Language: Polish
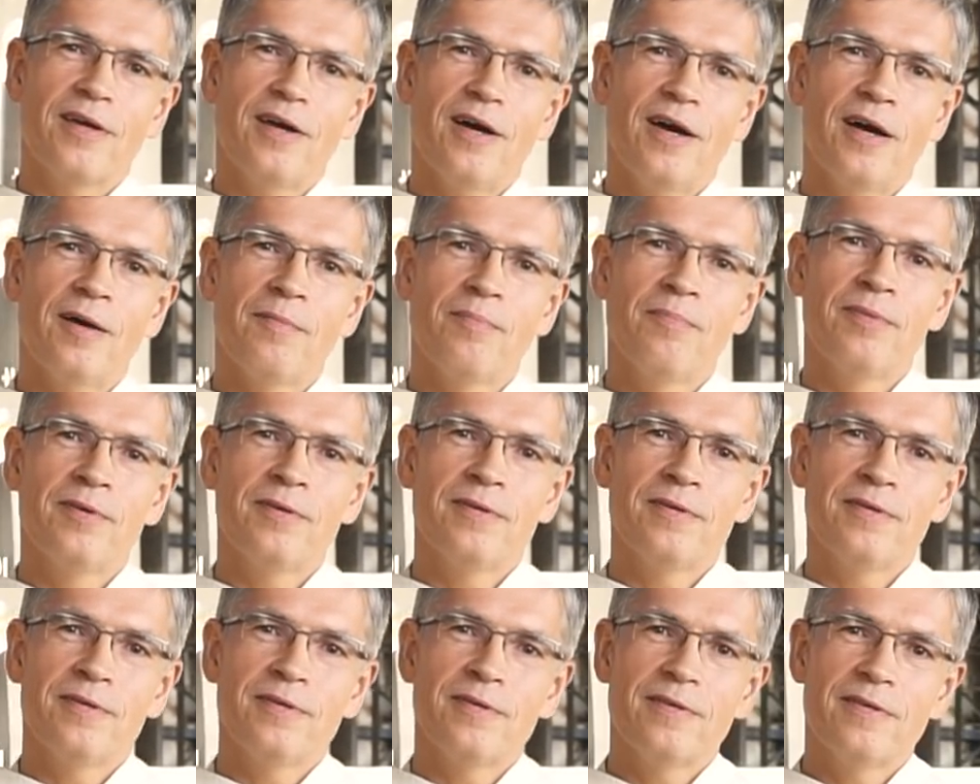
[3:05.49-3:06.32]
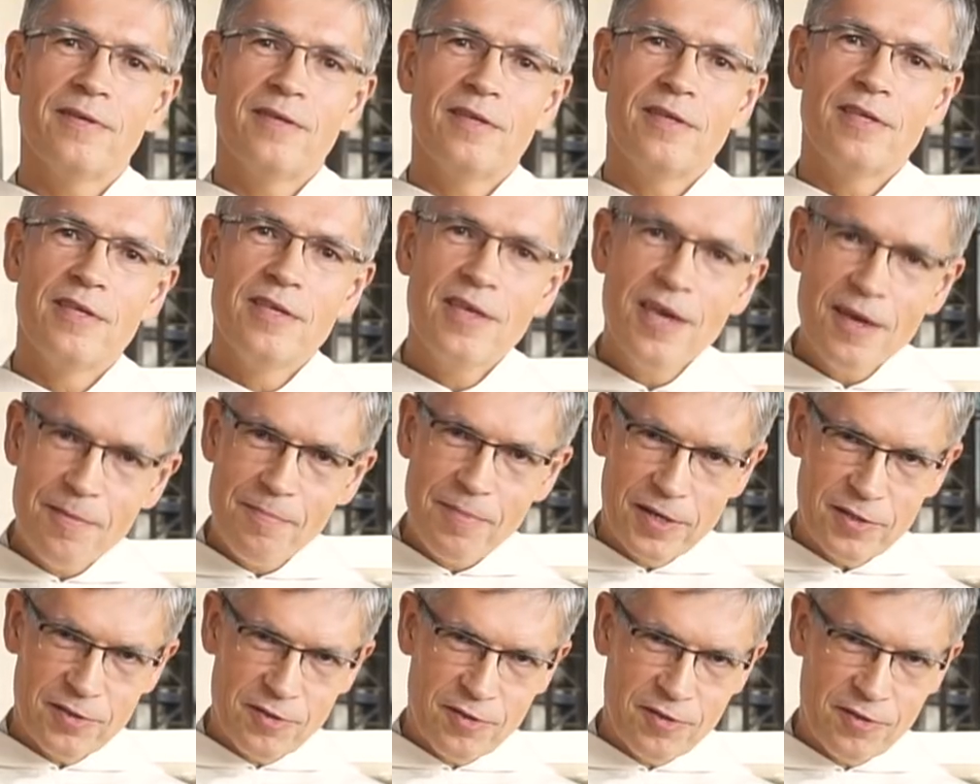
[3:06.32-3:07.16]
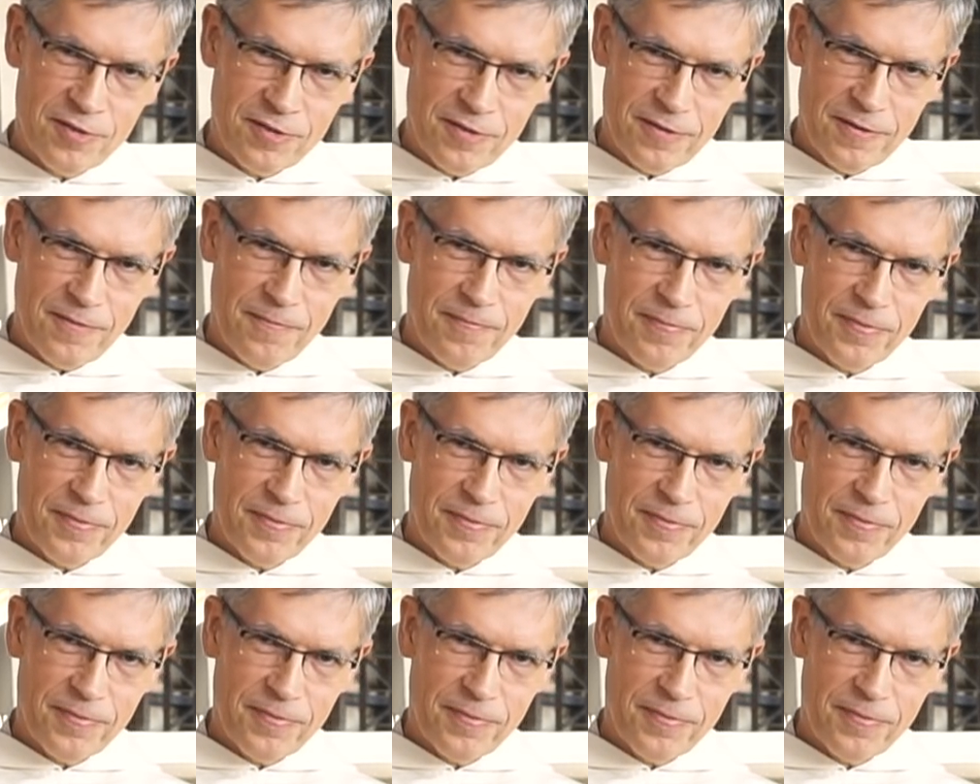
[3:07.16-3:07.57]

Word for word: aby nie bać się,